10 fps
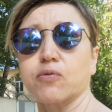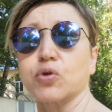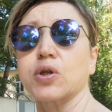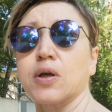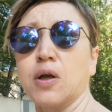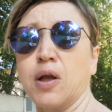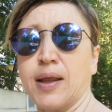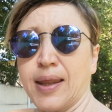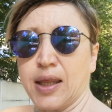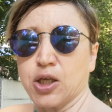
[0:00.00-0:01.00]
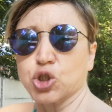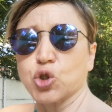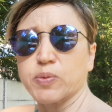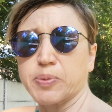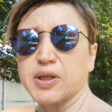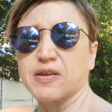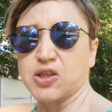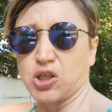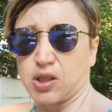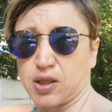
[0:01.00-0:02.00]
Вот. Чтобы
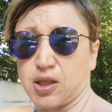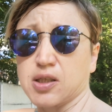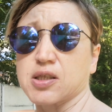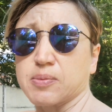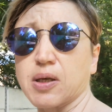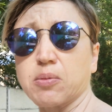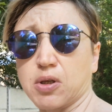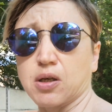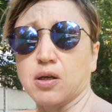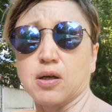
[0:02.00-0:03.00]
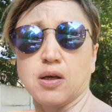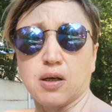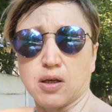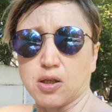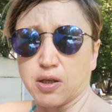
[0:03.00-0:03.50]
предотвратить это с моими э,